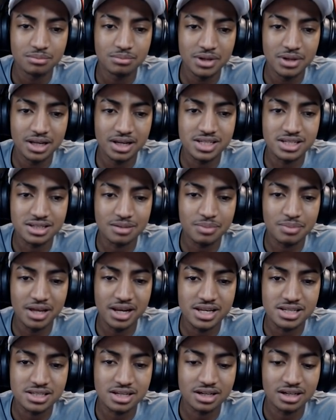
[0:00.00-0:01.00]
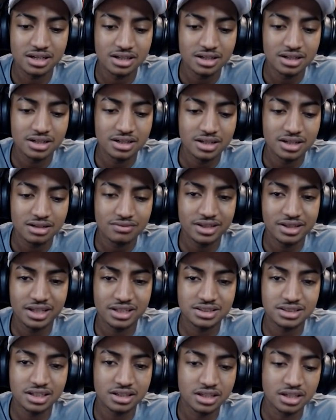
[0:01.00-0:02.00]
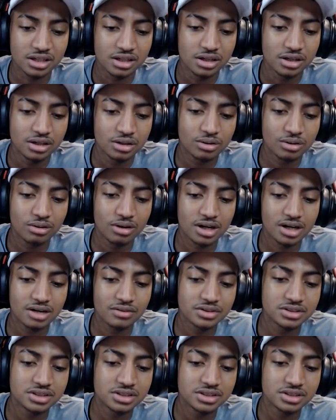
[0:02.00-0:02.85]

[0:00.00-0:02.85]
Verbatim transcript: Beleza, beleza. Vai ter que ser aqui. Coloca